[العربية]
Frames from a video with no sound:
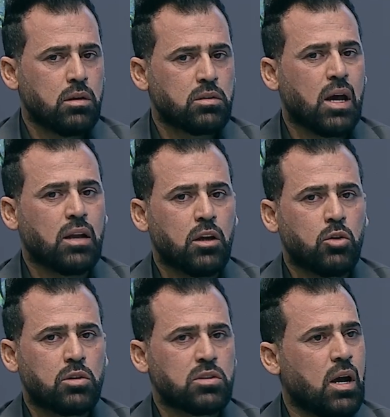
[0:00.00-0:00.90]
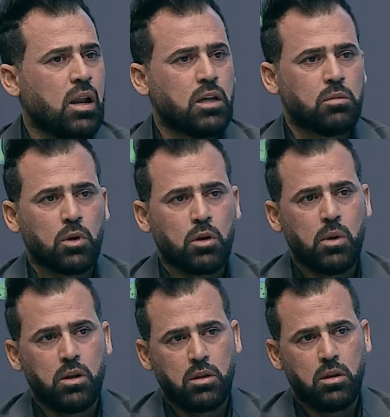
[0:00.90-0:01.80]
صارت اكو اتصالات من
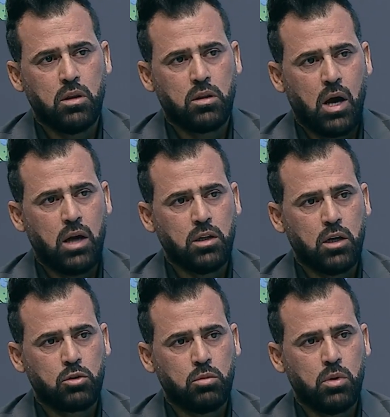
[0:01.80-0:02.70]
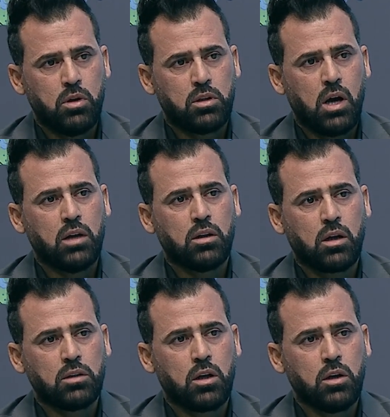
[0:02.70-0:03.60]
قبل اتحاداتهم بالاتحاد
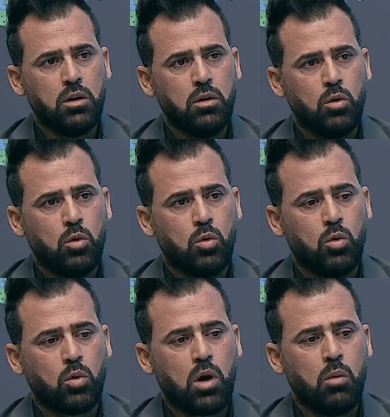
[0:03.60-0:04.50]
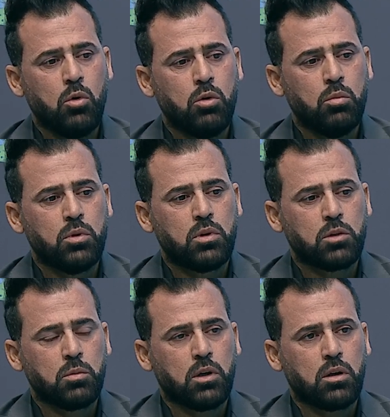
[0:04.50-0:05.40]
القطري وقاموا لهم
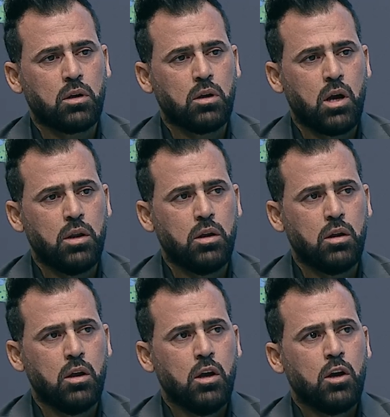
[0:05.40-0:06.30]
بتطبيق آه، يعني